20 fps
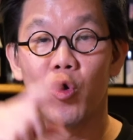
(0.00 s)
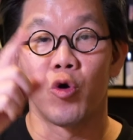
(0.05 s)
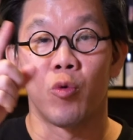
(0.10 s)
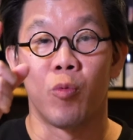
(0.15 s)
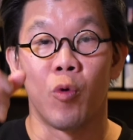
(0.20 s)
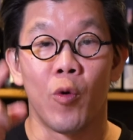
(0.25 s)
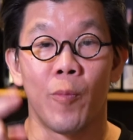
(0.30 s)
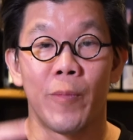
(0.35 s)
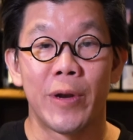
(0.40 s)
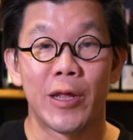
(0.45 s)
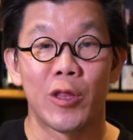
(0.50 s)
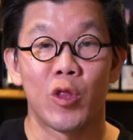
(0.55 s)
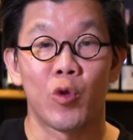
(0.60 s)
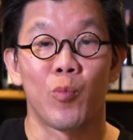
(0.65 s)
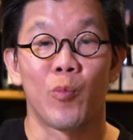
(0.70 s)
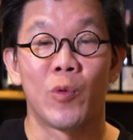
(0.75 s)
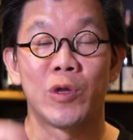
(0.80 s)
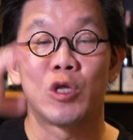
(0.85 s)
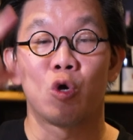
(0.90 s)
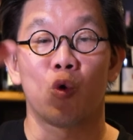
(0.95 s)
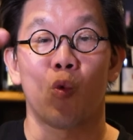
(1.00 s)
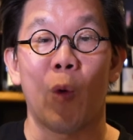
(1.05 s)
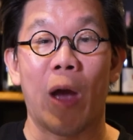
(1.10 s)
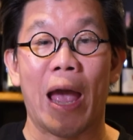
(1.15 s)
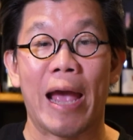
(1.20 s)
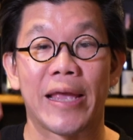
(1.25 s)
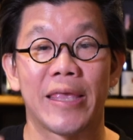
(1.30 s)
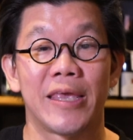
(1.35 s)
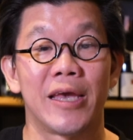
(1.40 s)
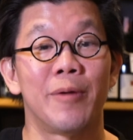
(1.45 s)
อุณหภูมิมันจะมันจะแก
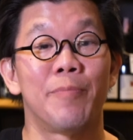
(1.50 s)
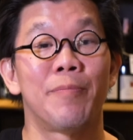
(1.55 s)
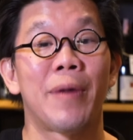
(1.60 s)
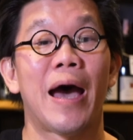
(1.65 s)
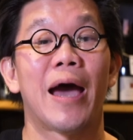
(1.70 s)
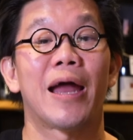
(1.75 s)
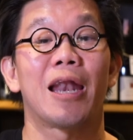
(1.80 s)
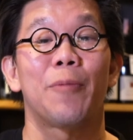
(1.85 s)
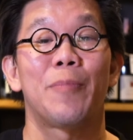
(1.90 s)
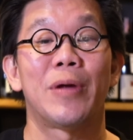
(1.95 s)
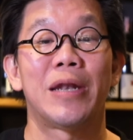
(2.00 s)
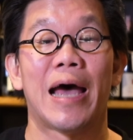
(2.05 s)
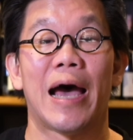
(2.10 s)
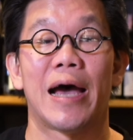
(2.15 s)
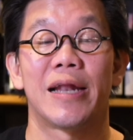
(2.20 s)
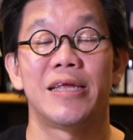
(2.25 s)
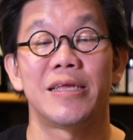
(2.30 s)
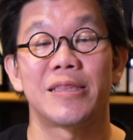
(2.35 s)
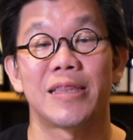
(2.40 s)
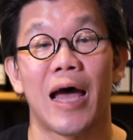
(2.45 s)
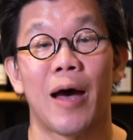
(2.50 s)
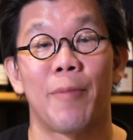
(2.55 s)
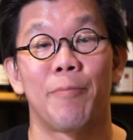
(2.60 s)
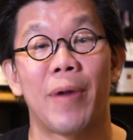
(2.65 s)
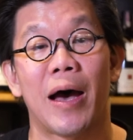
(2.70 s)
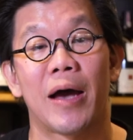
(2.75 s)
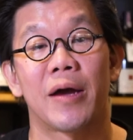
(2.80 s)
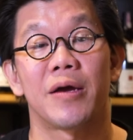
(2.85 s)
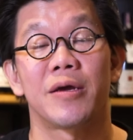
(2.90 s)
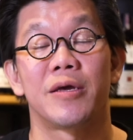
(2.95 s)
ว่งเยอะมาก แล้วปัญหาที่ตาม
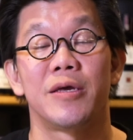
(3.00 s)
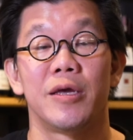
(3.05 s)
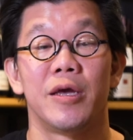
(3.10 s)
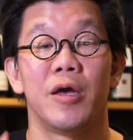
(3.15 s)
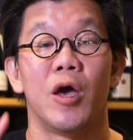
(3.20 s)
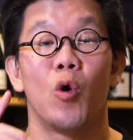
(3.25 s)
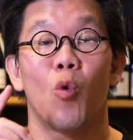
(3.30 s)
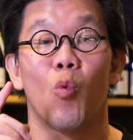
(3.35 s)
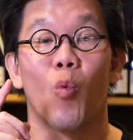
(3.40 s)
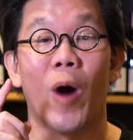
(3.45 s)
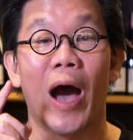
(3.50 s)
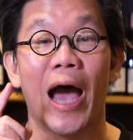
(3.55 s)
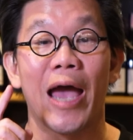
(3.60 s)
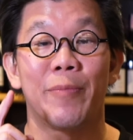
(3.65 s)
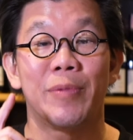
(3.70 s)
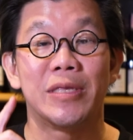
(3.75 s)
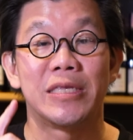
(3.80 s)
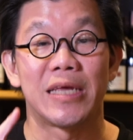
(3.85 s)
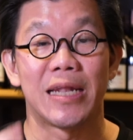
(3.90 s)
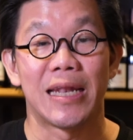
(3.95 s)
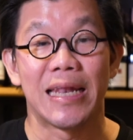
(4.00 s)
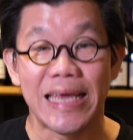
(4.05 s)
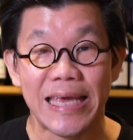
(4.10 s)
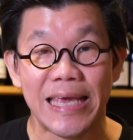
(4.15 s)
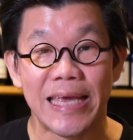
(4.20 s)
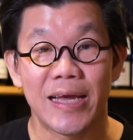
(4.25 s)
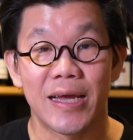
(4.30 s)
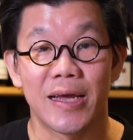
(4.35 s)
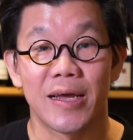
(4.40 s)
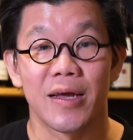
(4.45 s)
มาก็คือไวน์มันจะ
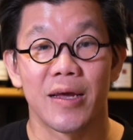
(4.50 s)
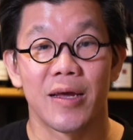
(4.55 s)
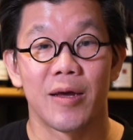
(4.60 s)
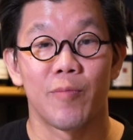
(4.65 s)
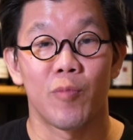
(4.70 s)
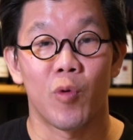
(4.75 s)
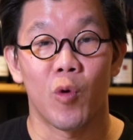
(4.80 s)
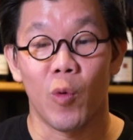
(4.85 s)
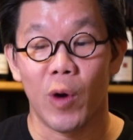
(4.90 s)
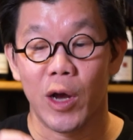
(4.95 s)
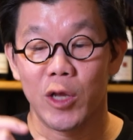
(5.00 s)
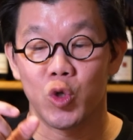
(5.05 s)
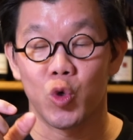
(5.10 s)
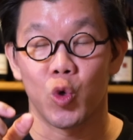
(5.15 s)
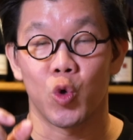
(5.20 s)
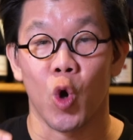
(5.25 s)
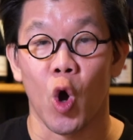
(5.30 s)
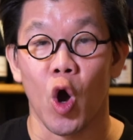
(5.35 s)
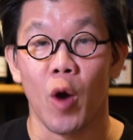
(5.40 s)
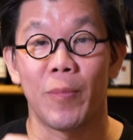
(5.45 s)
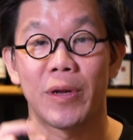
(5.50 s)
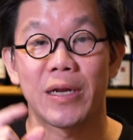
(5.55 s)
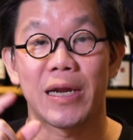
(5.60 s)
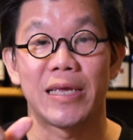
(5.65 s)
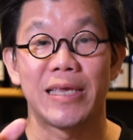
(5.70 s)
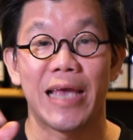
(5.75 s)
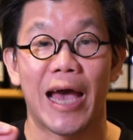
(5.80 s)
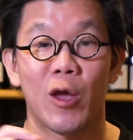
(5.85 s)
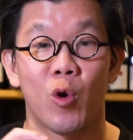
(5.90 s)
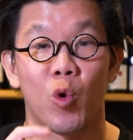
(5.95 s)
ลีกเพราะว่าจุกคอกมัน
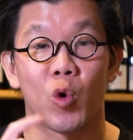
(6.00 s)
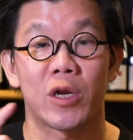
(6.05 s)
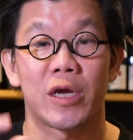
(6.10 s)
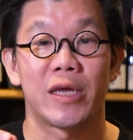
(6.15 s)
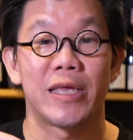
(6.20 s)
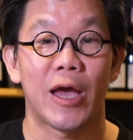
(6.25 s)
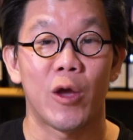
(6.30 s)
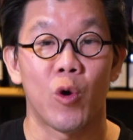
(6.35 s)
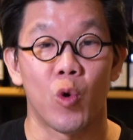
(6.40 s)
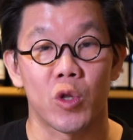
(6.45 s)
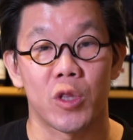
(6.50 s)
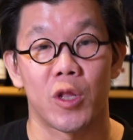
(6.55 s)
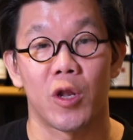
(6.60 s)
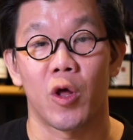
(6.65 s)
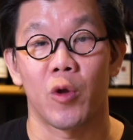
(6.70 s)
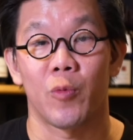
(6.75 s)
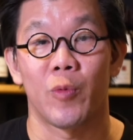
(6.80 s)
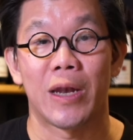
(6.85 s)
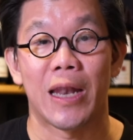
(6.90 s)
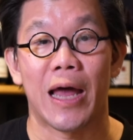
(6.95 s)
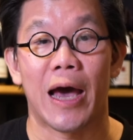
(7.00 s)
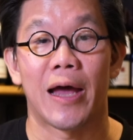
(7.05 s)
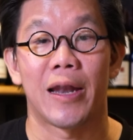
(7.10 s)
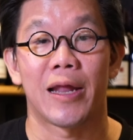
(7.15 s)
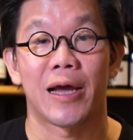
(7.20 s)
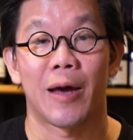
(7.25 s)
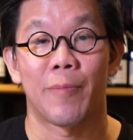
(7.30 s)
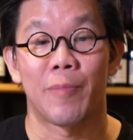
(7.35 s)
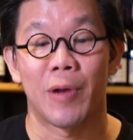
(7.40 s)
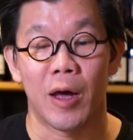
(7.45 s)
ขยายหดขยายหดตลอดเวลา
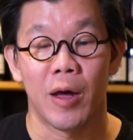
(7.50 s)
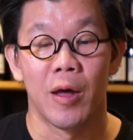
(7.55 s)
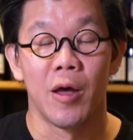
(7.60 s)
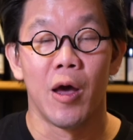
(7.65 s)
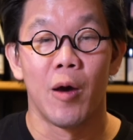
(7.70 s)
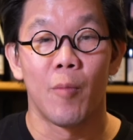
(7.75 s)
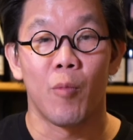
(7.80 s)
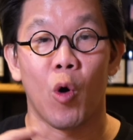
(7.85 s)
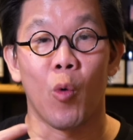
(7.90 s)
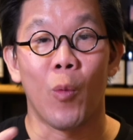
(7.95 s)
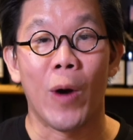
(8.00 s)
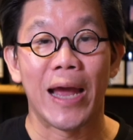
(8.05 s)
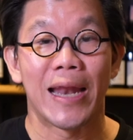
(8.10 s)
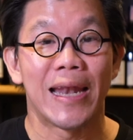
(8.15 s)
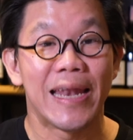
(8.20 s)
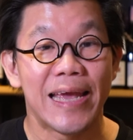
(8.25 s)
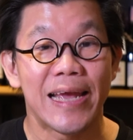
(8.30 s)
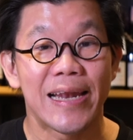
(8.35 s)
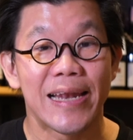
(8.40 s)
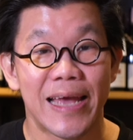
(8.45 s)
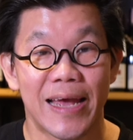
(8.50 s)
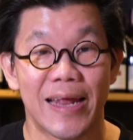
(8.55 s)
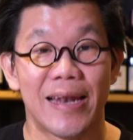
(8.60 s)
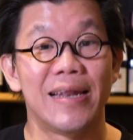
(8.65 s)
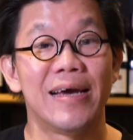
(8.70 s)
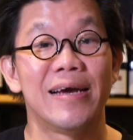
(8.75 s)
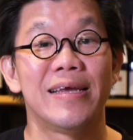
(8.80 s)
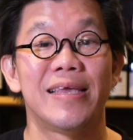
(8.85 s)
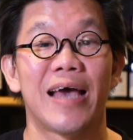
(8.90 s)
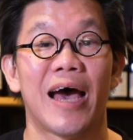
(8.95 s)
นะครับ แล้วพอไวน์ลีกเนี่ย
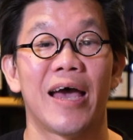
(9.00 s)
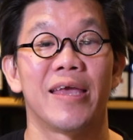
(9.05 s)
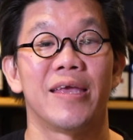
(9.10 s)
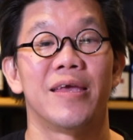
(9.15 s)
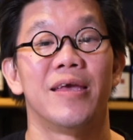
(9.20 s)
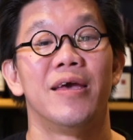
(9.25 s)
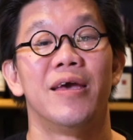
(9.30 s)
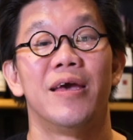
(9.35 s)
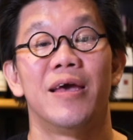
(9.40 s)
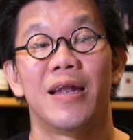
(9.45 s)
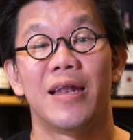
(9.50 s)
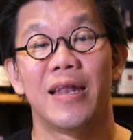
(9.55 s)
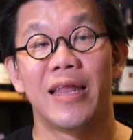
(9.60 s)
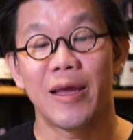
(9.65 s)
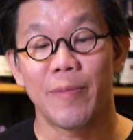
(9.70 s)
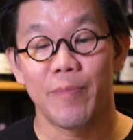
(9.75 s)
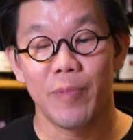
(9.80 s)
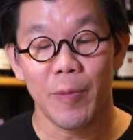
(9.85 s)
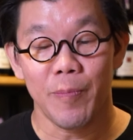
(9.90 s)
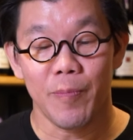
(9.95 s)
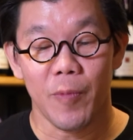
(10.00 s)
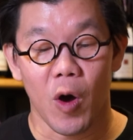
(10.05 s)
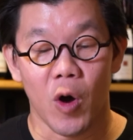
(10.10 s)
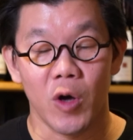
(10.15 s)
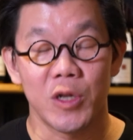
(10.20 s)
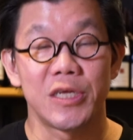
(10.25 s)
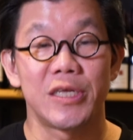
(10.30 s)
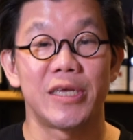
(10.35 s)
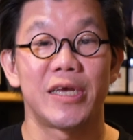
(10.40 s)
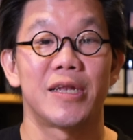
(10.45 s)
เรื่องใหญ่ลีกปุ๊บ อ
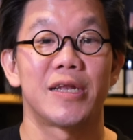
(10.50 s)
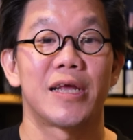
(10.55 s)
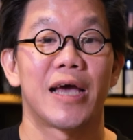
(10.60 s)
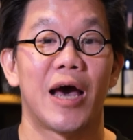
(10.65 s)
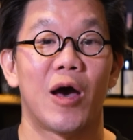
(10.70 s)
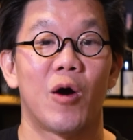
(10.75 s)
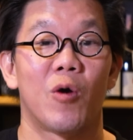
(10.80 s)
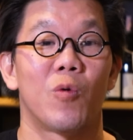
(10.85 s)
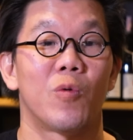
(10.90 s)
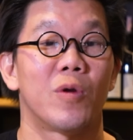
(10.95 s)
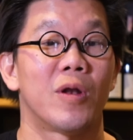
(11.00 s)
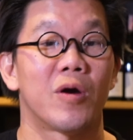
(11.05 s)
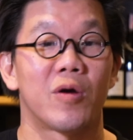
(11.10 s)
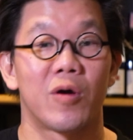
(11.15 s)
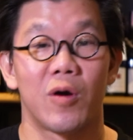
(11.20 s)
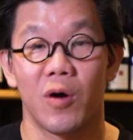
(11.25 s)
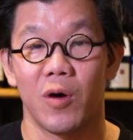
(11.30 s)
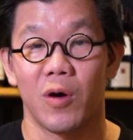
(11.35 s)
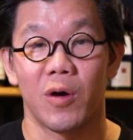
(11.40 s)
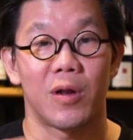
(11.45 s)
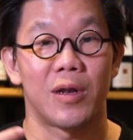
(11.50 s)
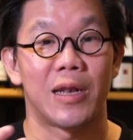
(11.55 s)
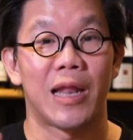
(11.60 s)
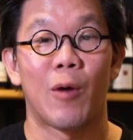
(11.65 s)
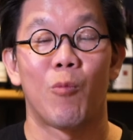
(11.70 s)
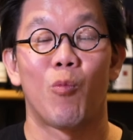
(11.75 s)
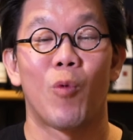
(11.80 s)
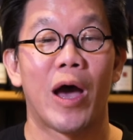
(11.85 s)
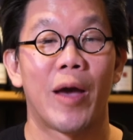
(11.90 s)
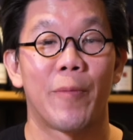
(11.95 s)
อกซิเจนเข้า แล้วก็
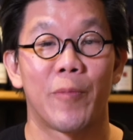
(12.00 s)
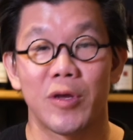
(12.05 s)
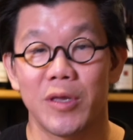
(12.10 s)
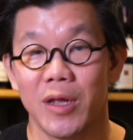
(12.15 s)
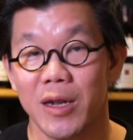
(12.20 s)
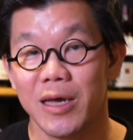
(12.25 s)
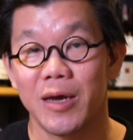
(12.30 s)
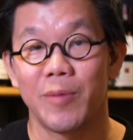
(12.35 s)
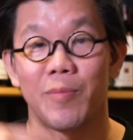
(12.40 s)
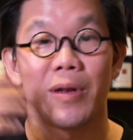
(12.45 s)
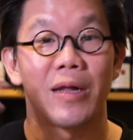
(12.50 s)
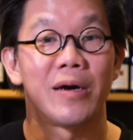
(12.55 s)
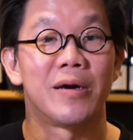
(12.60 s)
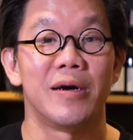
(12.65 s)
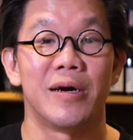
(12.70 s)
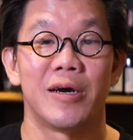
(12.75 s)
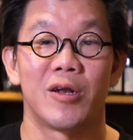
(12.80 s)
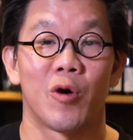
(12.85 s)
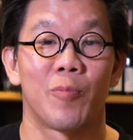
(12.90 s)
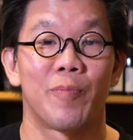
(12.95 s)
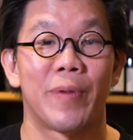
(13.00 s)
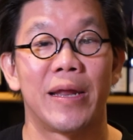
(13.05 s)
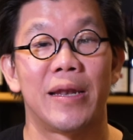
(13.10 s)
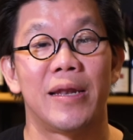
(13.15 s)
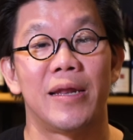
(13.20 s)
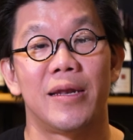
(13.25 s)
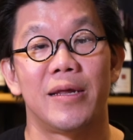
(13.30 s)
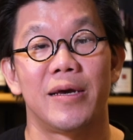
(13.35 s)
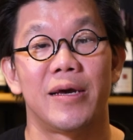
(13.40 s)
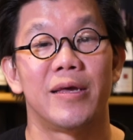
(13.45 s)
น้ำไวน์มันก็จะเริ่มระเหิดออกไป
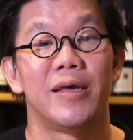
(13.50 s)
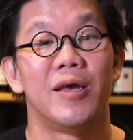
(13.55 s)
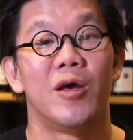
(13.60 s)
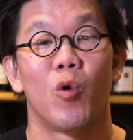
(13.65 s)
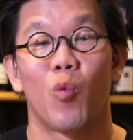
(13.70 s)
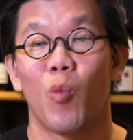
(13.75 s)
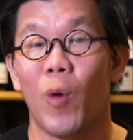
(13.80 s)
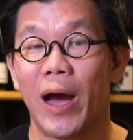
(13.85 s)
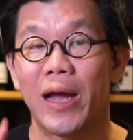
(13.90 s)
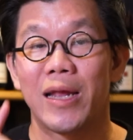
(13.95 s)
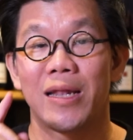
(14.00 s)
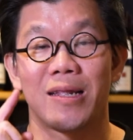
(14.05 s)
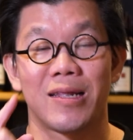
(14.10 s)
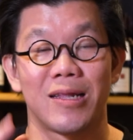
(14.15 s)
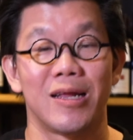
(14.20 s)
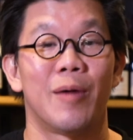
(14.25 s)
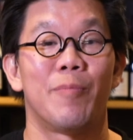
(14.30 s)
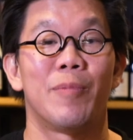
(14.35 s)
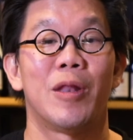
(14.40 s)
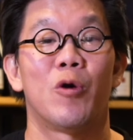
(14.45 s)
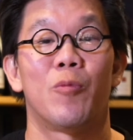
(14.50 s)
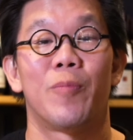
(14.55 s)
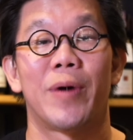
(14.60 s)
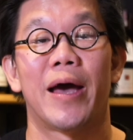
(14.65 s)
เรื่อยๆไวน์เสื่อมเร็ว